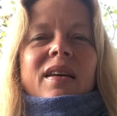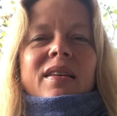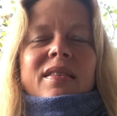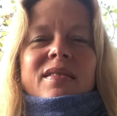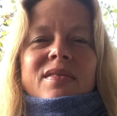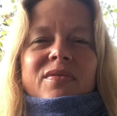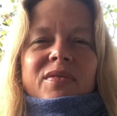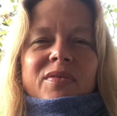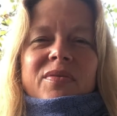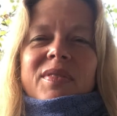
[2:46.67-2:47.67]
das
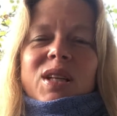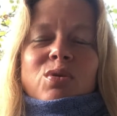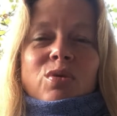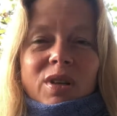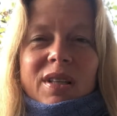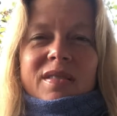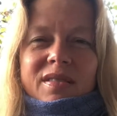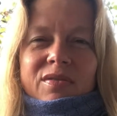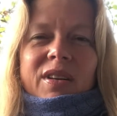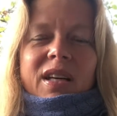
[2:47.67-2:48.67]

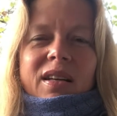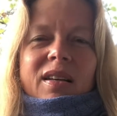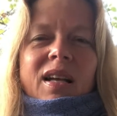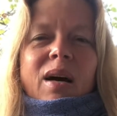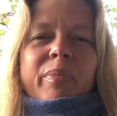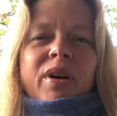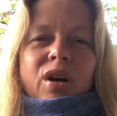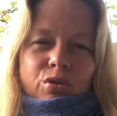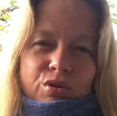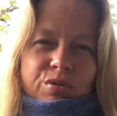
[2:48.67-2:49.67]
natürlichste wäre
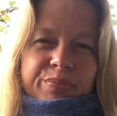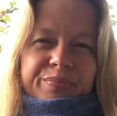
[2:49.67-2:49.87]
Labkraut.